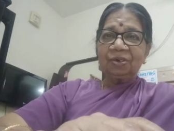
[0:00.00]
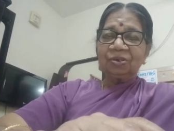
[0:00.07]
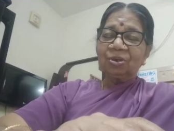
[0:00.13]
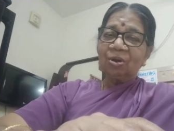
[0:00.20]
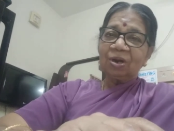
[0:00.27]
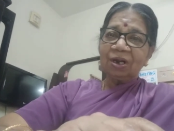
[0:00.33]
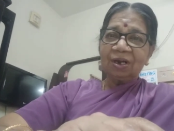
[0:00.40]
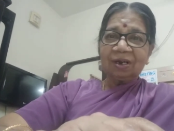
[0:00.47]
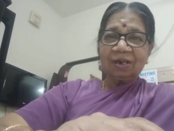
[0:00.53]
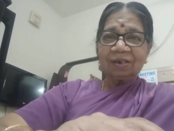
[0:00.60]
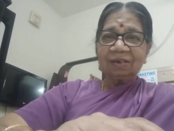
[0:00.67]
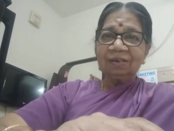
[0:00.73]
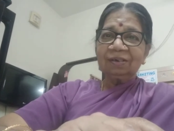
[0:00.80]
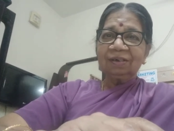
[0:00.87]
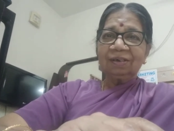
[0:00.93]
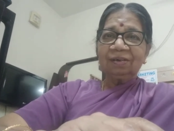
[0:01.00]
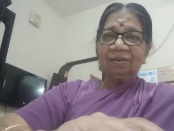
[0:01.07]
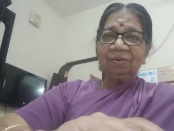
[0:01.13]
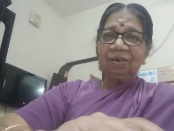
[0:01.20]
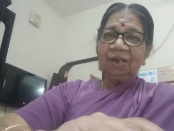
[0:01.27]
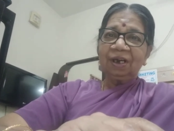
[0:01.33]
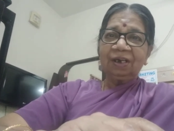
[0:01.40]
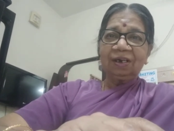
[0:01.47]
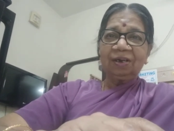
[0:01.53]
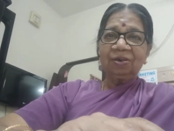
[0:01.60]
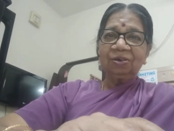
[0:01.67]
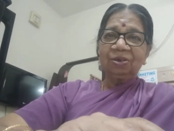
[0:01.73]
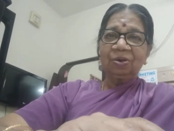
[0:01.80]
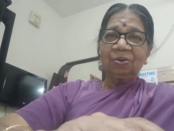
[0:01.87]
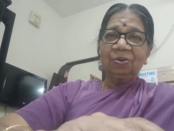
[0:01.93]
சொல்லலாம்னு இன்னைக்கு
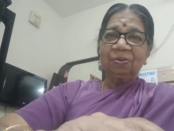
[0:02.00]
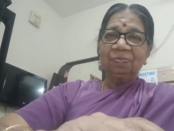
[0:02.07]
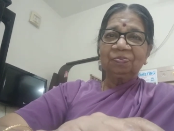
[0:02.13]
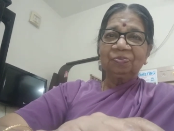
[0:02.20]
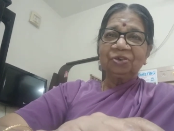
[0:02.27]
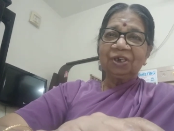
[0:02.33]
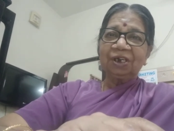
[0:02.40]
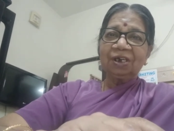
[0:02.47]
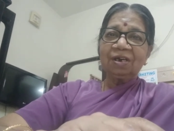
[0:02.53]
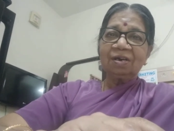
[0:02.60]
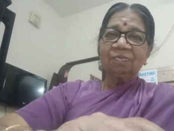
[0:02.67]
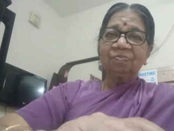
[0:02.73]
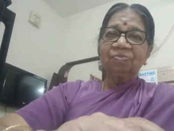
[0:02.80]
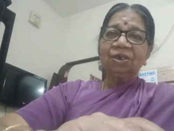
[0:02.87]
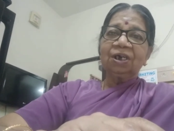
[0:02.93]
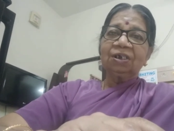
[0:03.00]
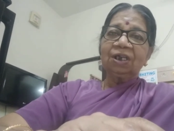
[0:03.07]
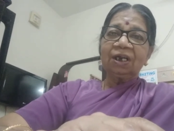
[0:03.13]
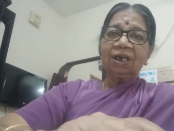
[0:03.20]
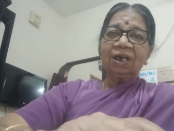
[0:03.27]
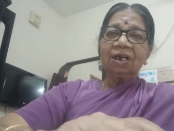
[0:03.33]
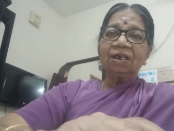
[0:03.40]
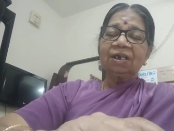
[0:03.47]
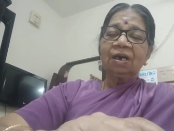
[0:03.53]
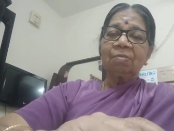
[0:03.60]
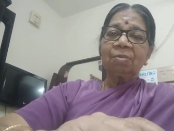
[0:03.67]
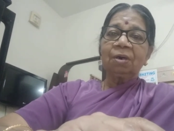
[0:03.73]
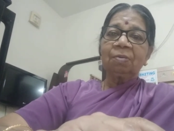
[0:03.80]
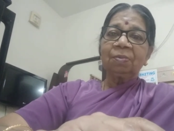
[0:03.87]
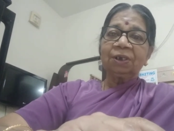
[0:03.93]
எடுத்திருக்கோம் சரியா
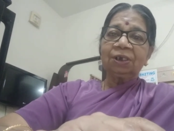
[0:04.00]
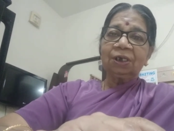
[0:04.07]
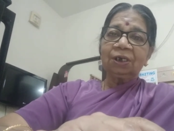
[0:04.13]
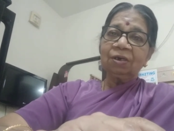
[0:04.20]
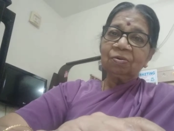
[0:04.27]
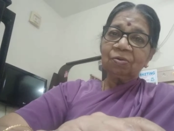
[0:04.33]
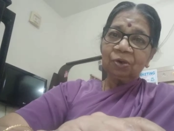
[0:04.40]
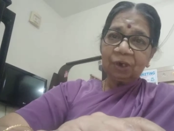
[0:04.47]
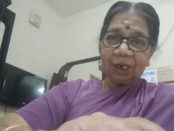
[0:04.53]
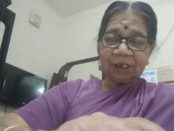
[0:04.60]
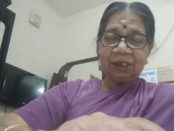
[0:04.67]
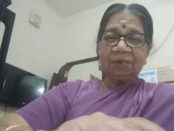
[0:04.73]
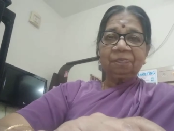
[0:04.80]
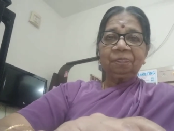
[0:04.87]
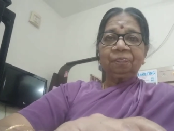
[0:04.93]
தெனாலிராமனை பற்றிய ஒரு கதை